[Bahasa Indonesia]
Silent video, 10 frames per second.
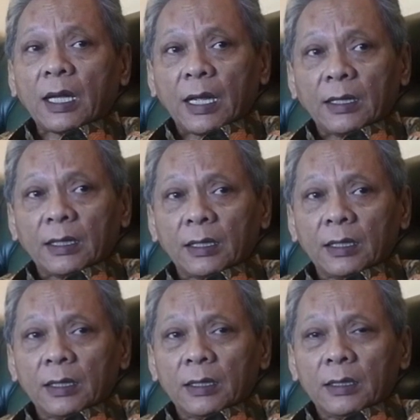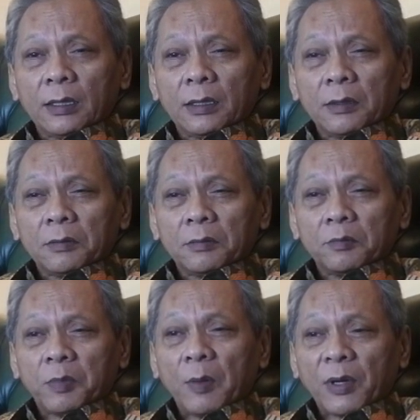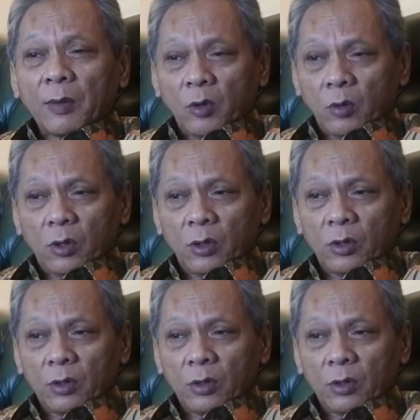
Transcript: mengatakan, Pak Prabowo,